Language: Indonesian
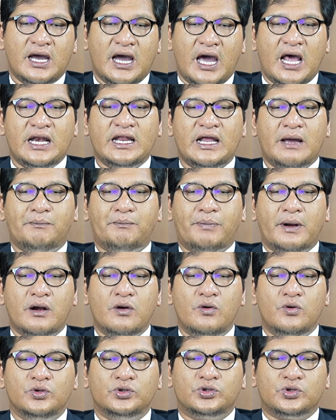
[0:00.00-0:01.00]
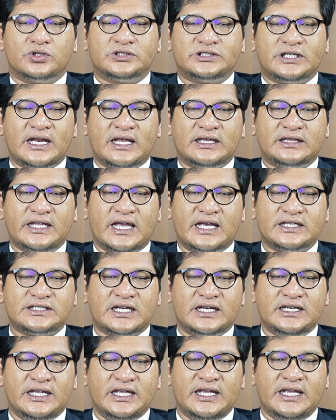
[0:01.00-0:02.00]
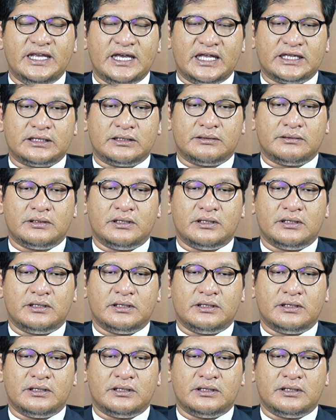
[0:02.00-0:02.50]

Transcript: Hal yang perlu untuk senantiasa diingat